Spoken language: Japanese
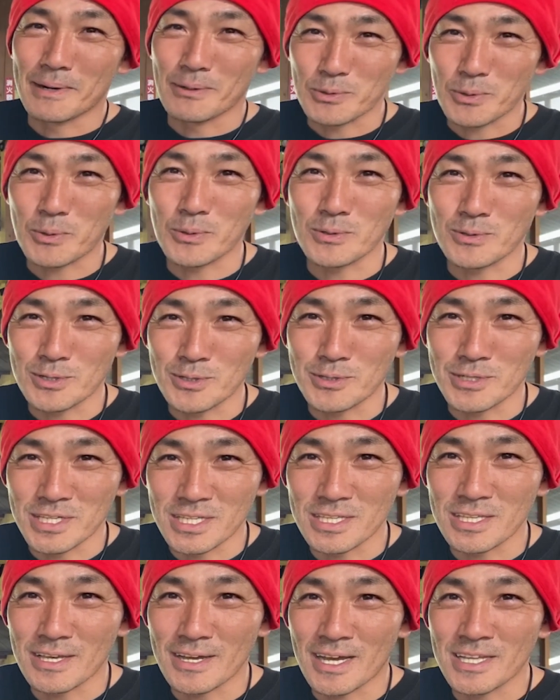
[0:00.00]
まあ男の料理っ
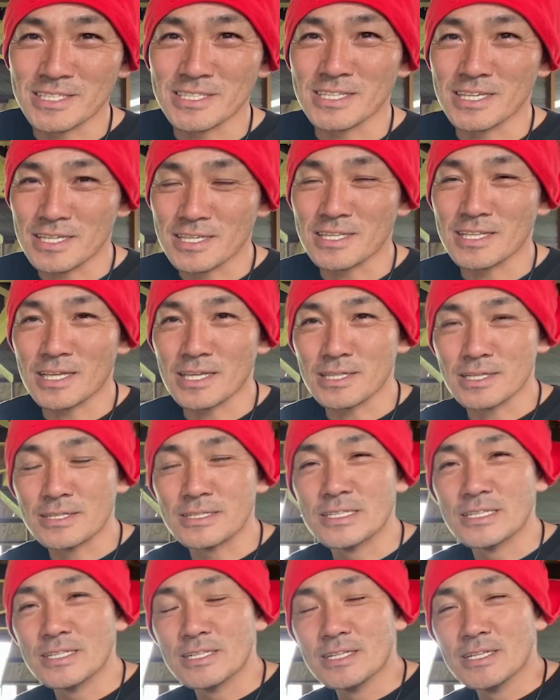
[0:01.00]
ていう感じで。
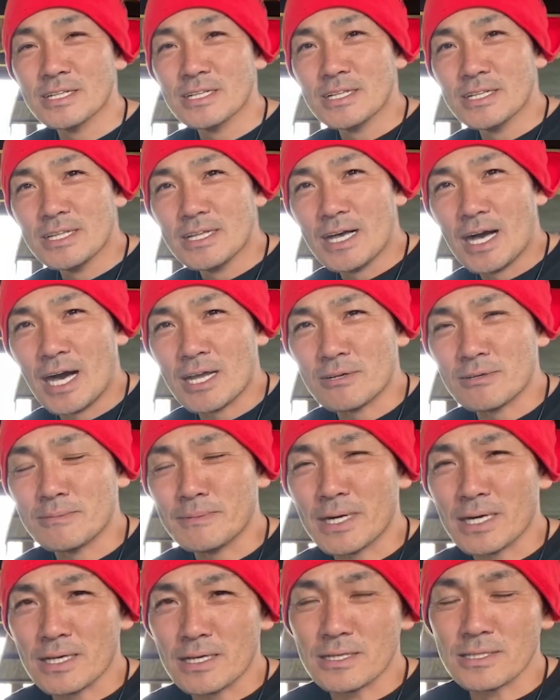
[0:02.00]
あの、
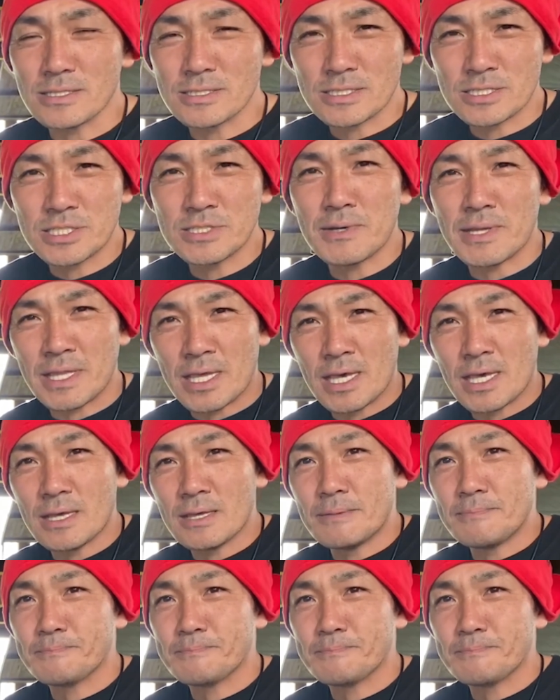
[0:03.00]
まあ、実はね、